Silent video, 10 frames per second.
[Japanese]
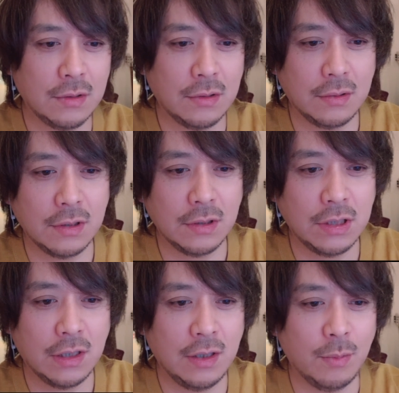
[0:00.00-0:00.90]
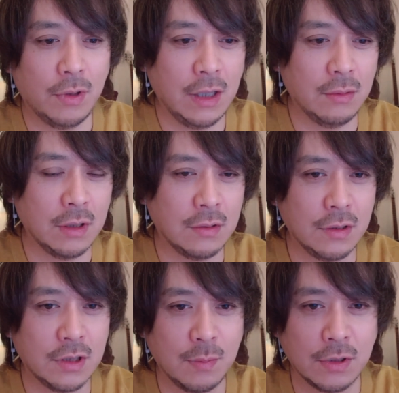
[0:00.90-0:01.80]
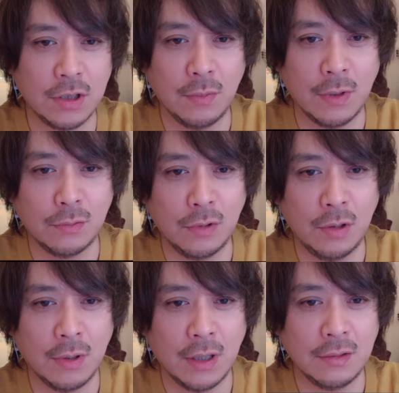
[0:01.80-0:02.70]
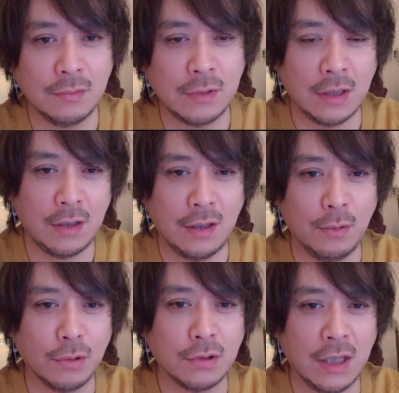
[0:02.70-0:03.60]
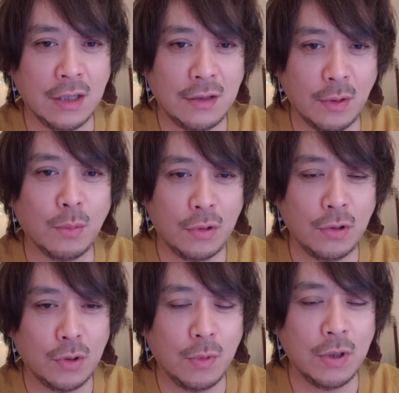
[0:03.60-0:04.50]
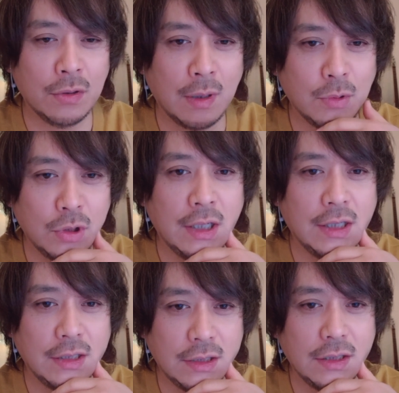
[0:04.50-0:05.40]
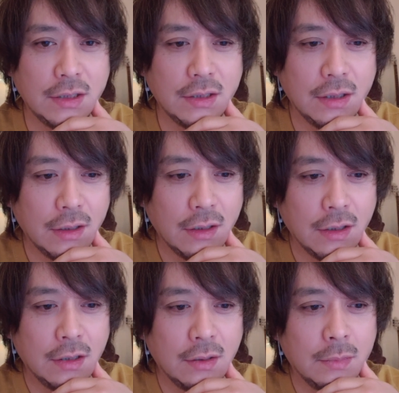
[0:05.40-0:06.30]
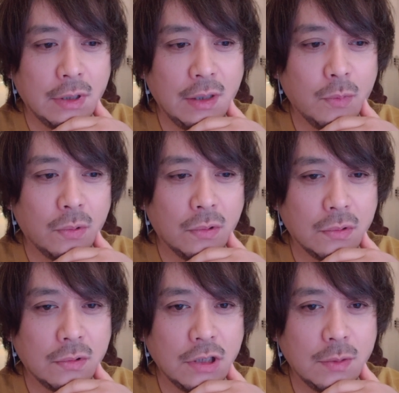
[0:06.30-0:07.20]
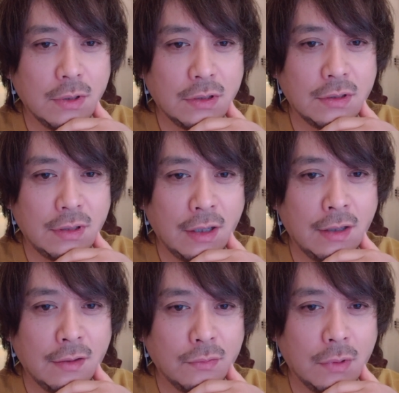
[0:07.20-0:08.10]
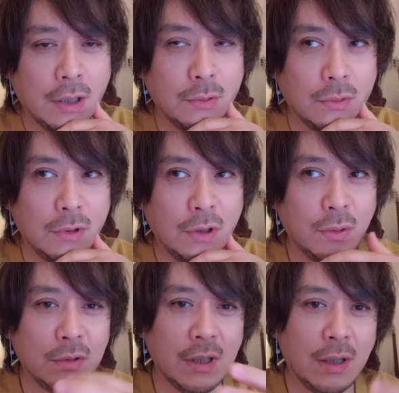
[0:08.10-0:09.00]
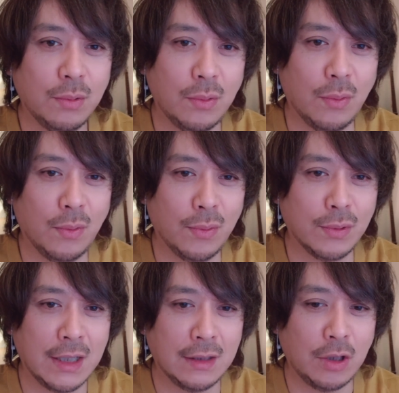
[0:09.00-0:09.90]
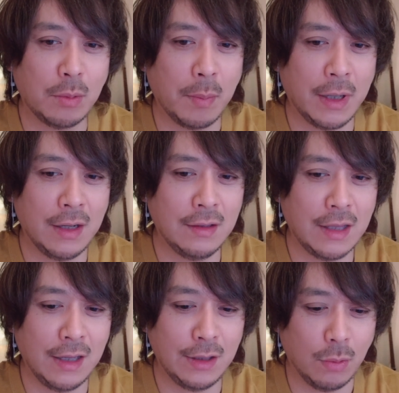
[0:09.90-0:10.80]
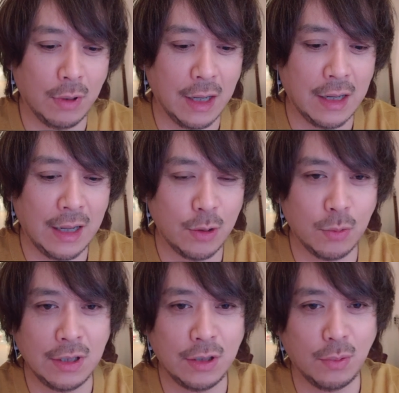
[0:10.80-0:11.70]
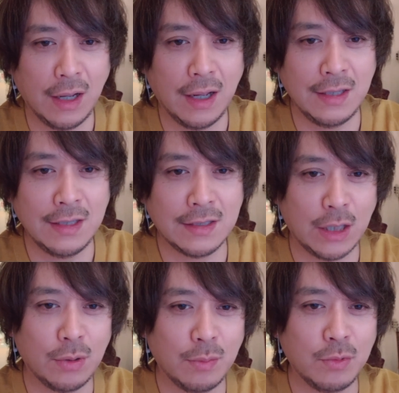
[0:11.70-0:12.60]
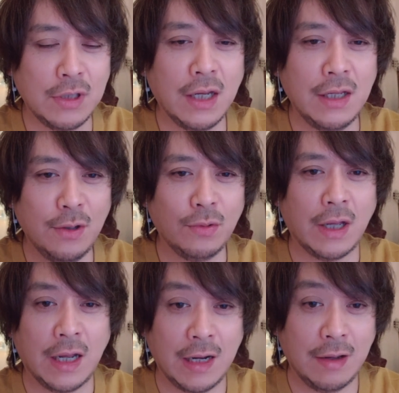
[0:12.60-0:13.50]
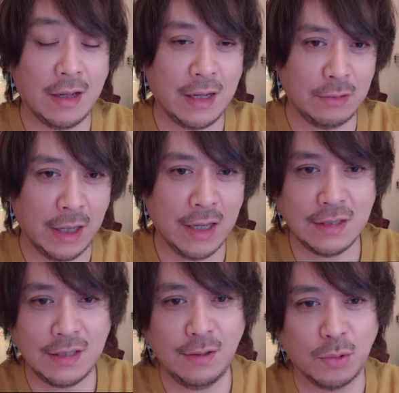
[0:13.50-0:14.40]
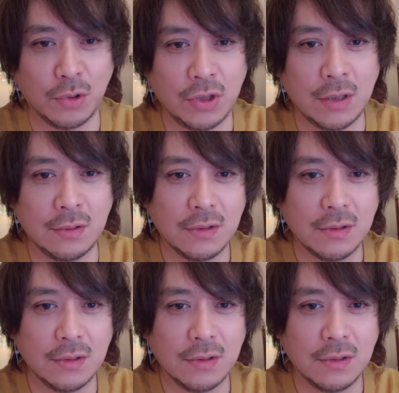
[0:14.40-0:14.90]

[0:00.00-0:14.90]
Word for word: クリスチャンでもないのにクリスマス祝うなんて良くないって思ってる人もいるかもしれないし。まあでも、クリスマスって、あの、いろんなことをこうさ、例えばバレンタインとかハロウィンとかイースターとか、無理やり日本ではらあの流行らせようとしてる、